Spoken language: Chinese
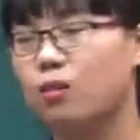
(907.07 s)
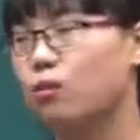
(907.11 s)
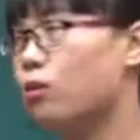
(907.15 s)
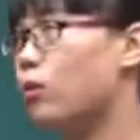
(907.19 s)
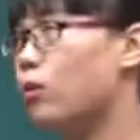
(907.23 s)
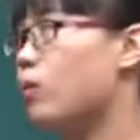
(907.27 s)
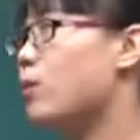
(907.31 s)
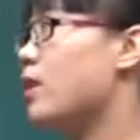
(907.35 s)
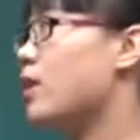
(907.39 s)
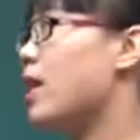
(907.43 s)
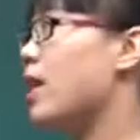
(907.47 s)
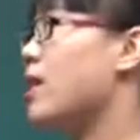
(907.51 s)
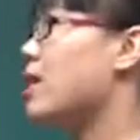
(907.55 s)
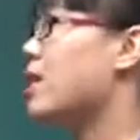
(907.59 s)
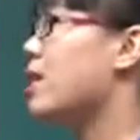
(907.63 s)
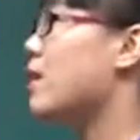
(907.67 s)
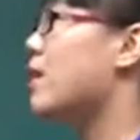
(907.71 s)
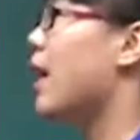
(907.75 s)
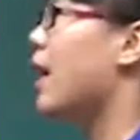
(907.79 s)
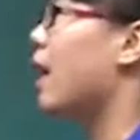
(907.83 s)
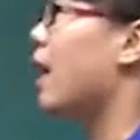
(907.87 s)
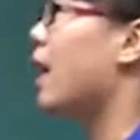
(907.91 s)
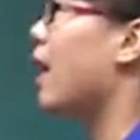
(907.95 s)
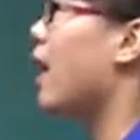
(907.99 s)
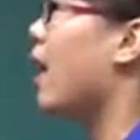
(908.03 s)
我们再接着
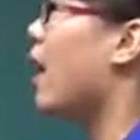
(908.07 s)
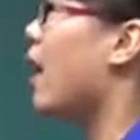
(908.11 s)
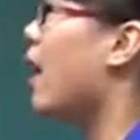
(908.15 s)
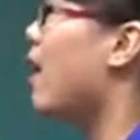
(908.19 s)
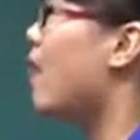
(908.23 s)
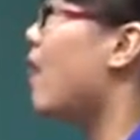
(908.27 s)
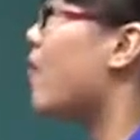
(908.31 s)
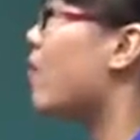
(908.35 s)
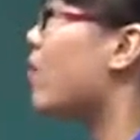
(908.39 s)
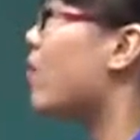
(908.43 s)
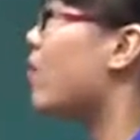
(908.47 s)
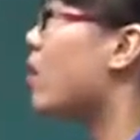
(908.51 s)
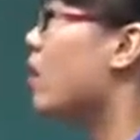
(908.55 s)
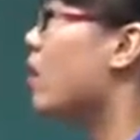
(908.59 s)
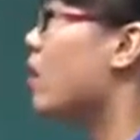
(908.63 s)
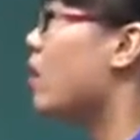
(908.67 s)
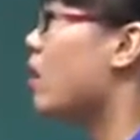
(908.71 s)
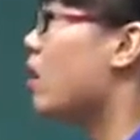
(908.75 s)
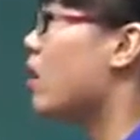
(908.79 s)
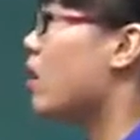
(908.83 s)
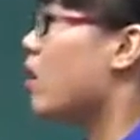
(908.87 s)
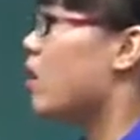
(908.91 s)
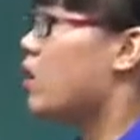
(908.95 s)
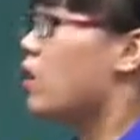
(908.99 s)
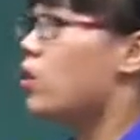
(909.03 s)
来看啊，
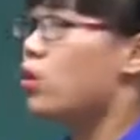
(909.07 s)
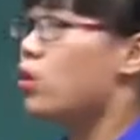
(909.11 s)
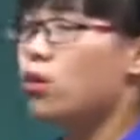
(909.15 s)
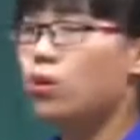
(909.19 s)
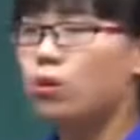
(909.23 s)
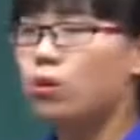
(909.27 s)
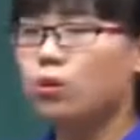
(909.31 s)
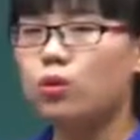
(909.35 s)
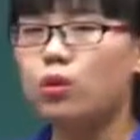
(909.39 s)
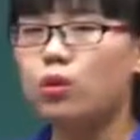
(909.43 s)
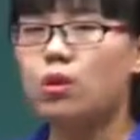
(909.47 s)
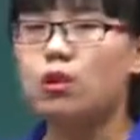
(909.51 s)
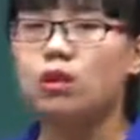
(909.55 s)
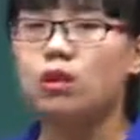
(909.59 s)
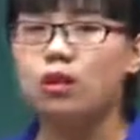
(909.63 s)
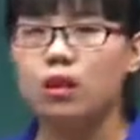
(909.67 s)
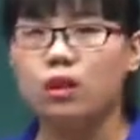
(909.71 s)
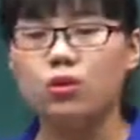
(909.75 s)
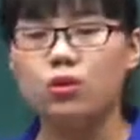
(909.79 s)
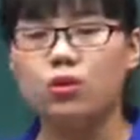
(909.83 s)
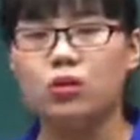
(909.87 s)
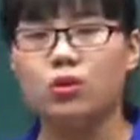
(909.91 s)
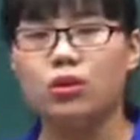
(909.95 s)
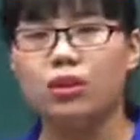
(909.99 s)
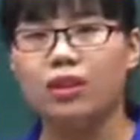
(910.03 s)
如
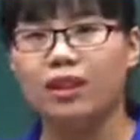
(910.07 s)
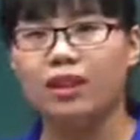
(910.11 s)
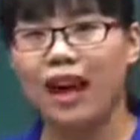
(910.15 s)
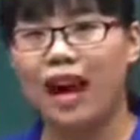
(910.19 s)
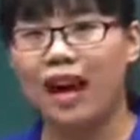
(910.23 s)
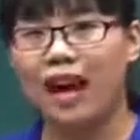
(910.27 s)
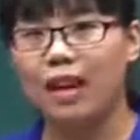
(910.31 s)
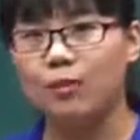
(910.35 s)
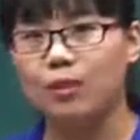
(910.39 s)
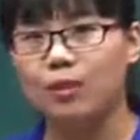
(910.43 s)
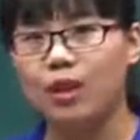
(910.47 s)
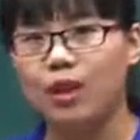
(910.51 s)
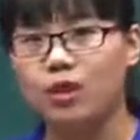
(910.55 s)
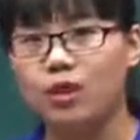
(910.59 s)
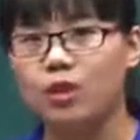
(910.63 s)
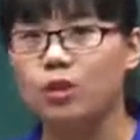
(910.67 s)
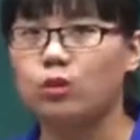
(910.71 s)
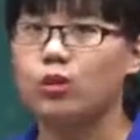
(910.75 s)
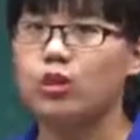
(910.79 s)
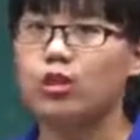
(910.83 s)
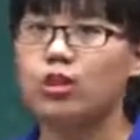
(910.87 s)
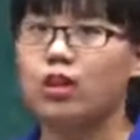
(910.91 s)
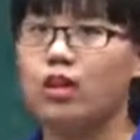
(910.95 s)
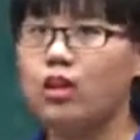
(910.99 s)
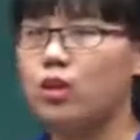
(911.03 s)
何去改变这
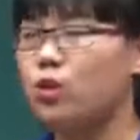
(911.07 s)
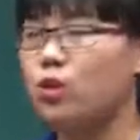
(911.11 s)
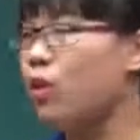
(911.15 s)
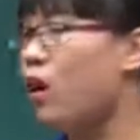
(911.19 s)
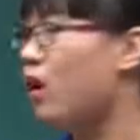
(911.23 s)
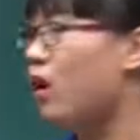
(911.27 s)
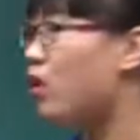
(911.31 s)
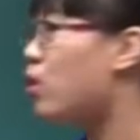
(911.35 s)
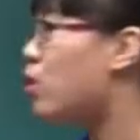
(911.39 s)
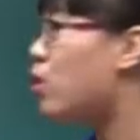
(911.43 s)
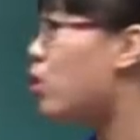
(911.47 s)
种现状，